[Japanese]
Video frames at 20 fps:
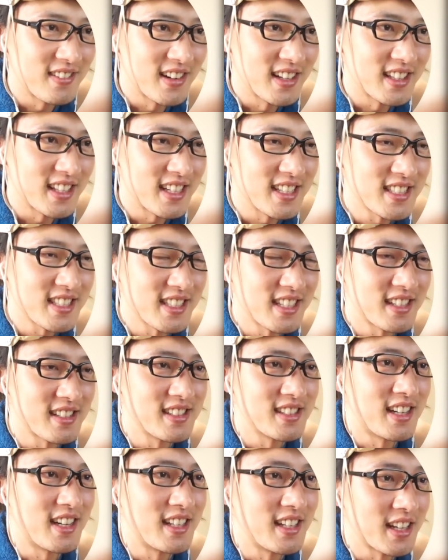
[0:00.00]
これ助か
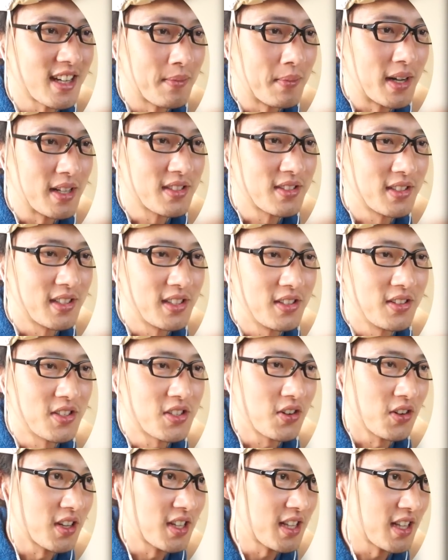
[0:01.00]
るな。なんか祭りの
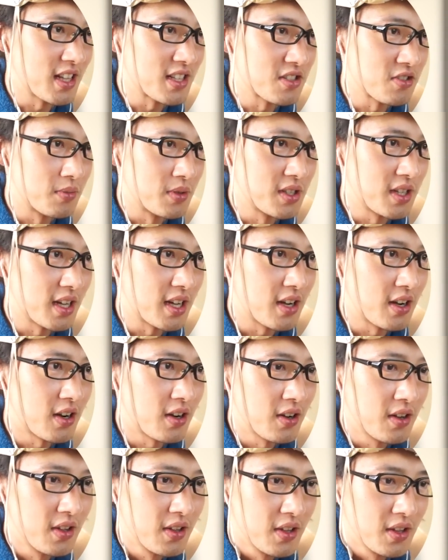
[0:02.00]
衣装着てた人もいたよ。